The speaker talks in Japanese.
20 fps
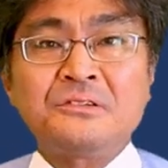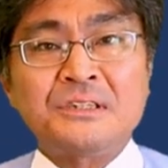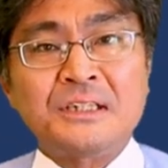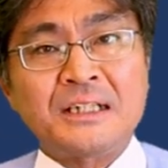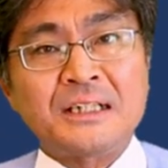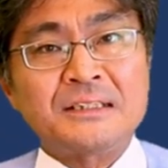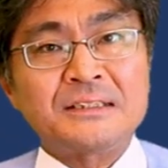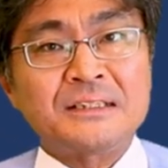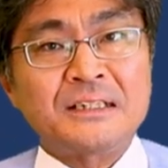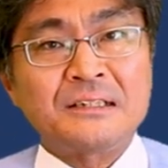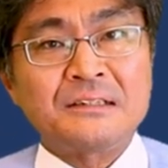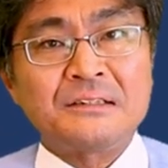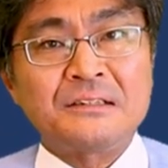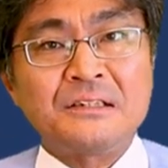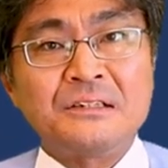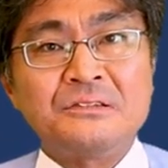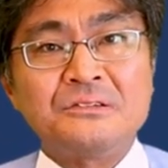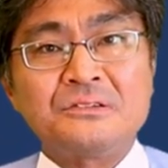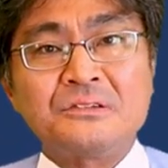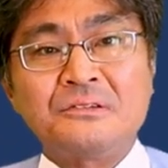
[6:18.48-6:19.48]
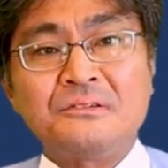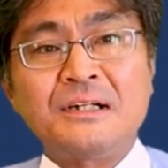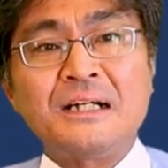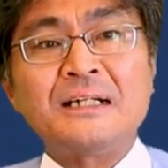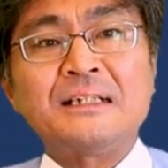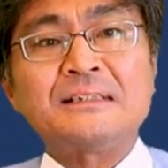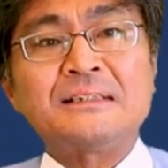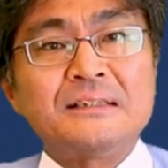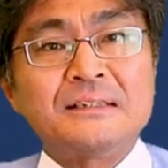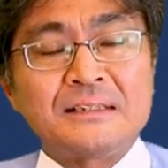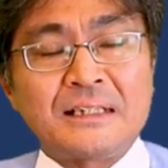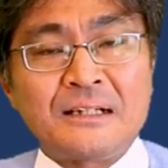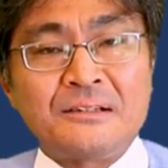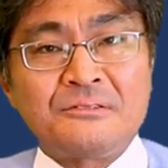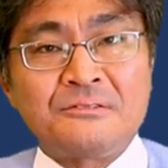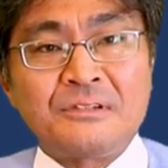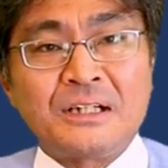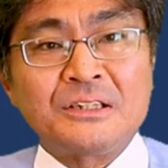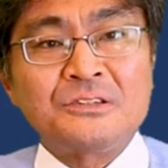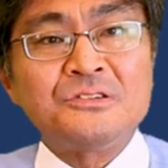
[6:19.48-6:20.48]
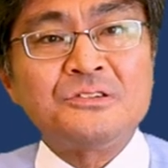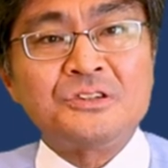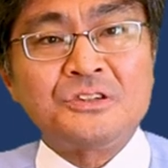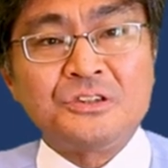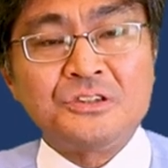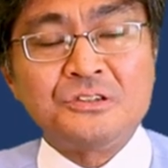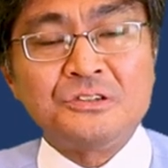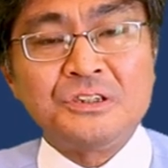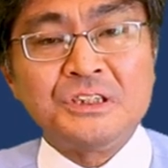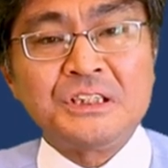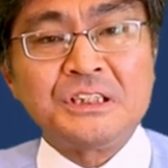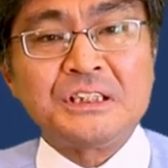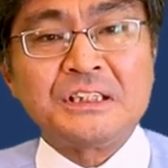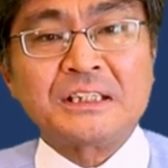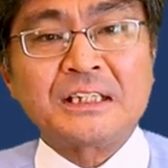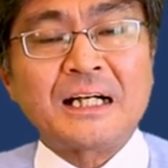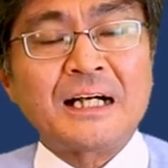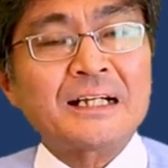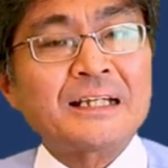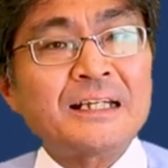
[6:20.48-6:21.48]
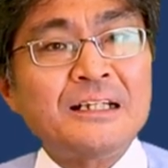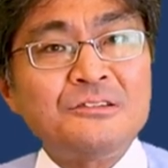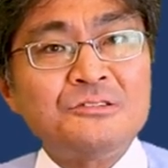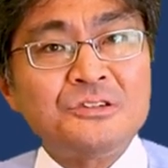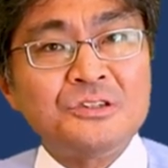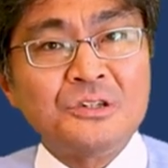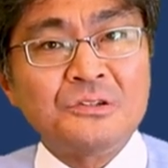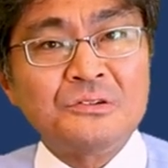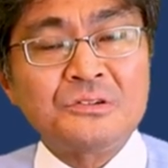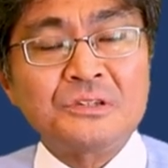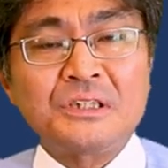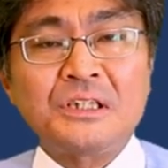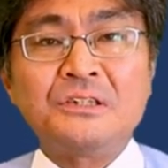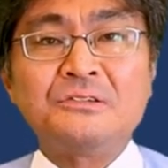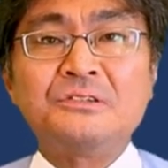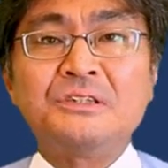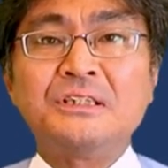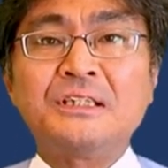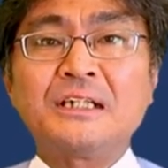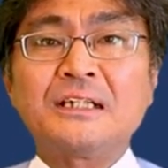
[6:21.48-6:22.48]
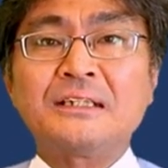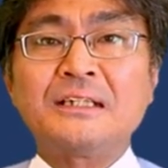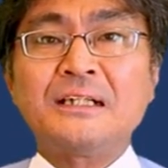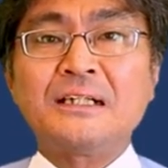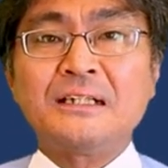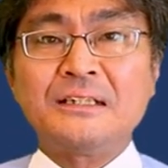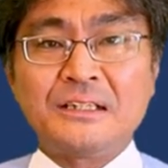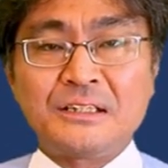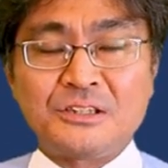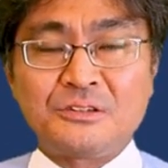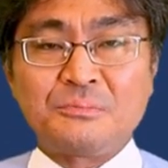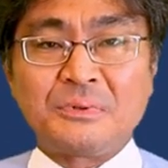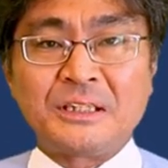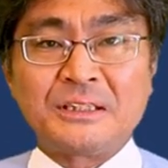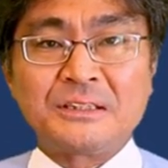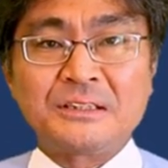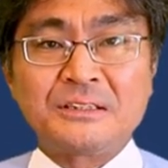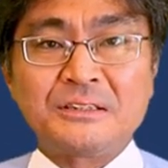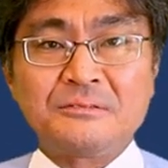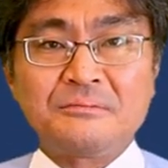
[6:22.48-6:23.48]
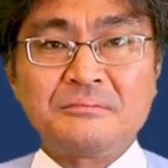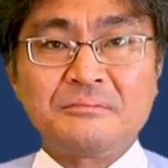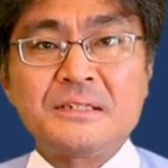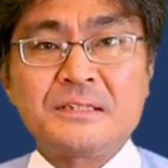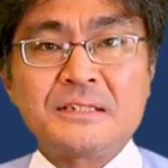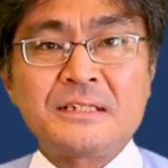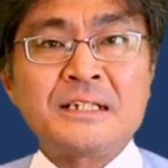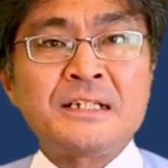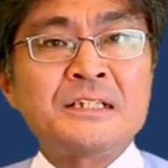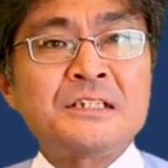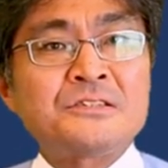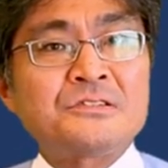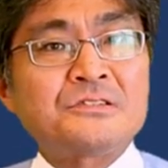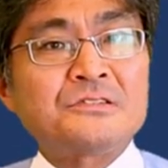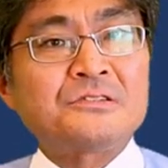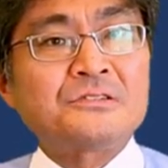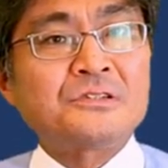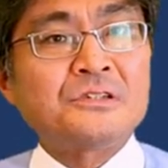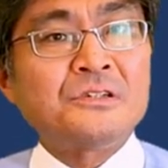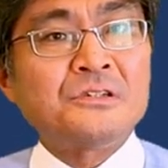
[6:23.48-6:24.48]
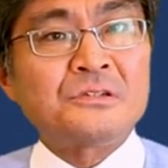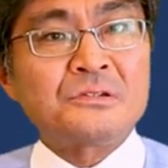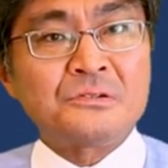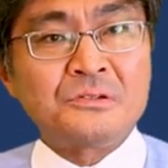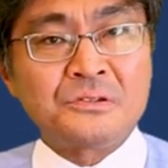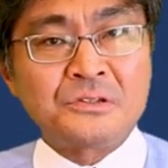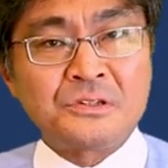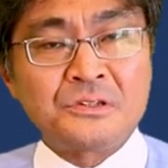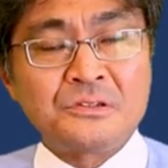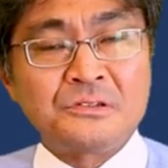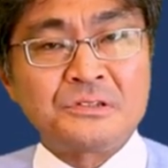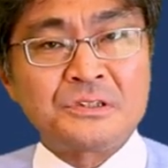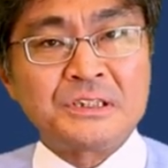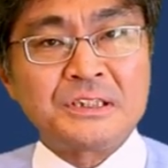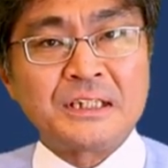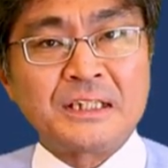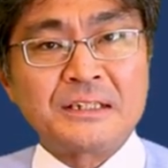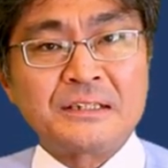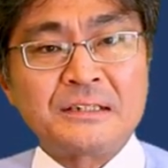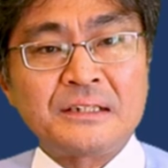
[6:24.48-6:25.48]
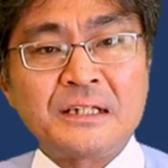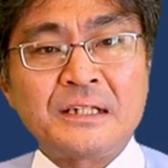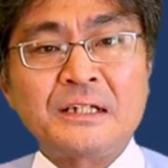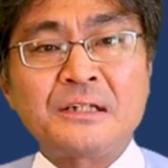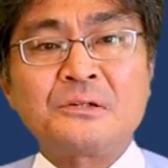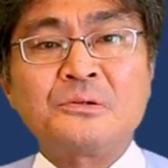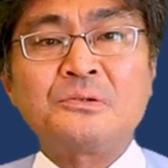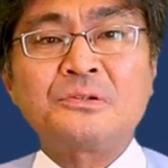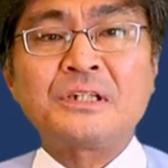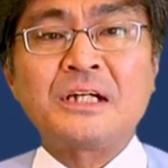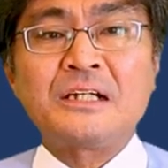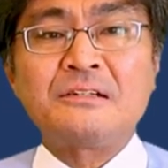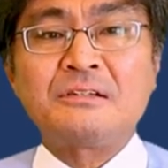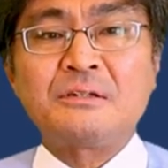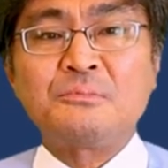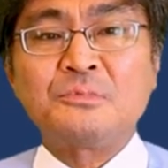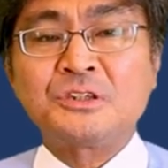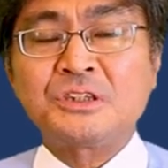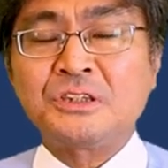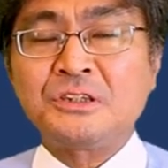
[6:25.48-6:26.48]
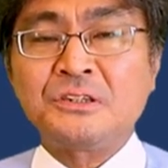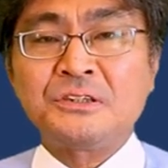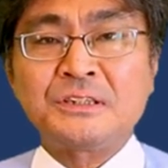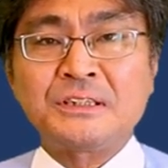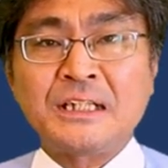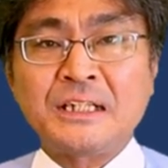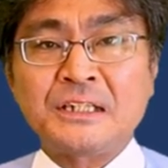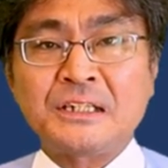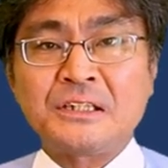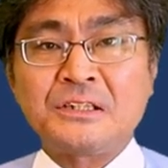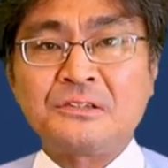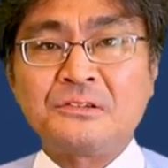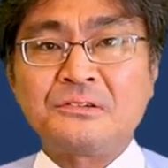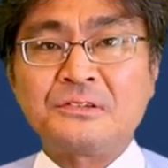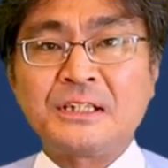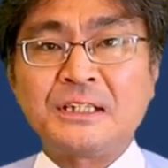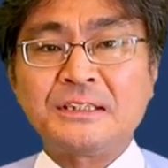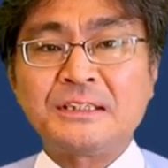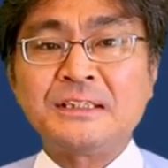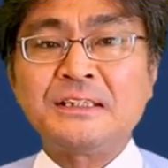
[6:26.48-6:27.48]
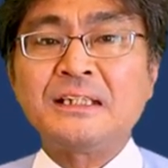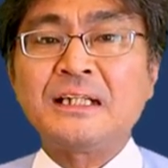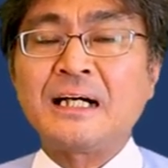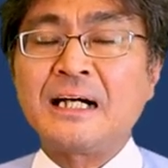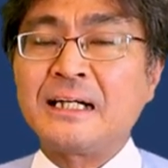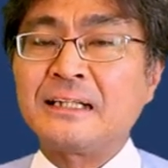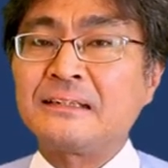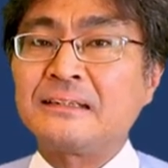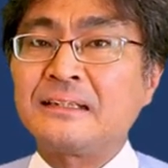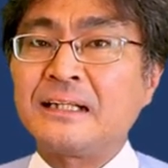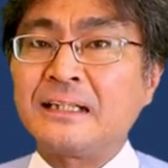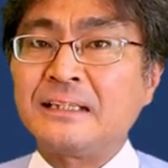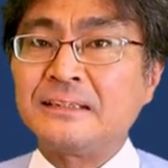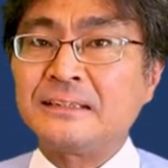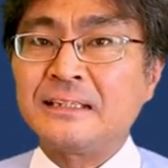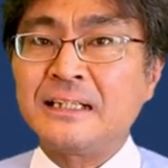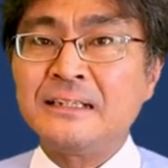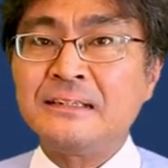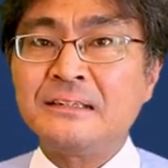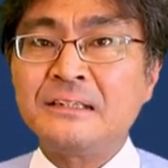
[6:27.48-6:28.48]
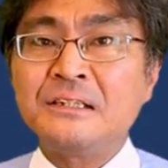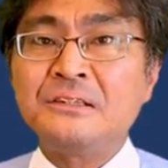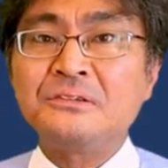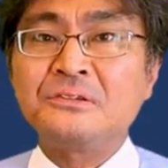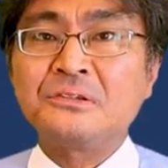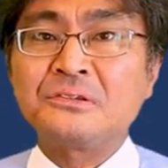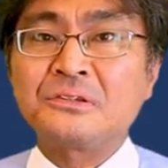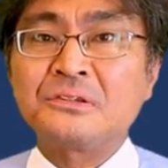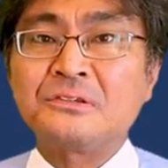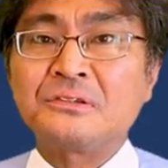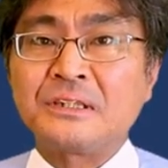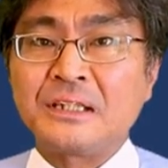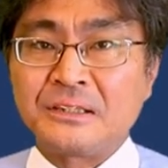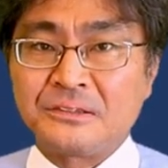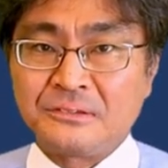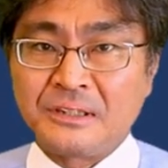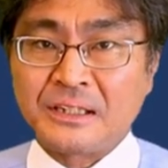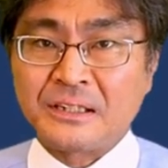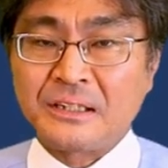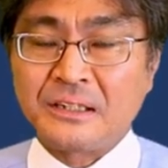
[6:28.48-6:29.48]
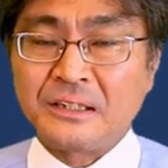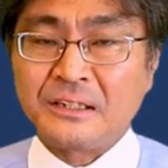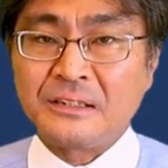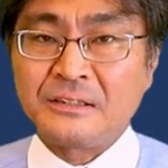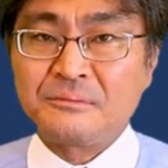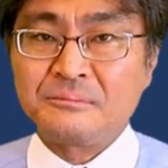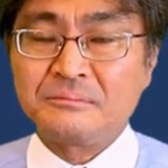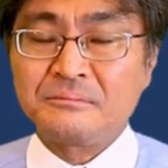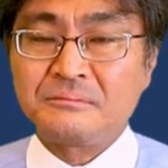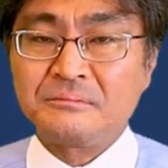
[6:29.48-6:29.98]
の長さっていうのは3割る11かける4っていう言い方ができます。整理するとこのようになって答えはもちろんさっきと同じ8対3っていうことになるわけ。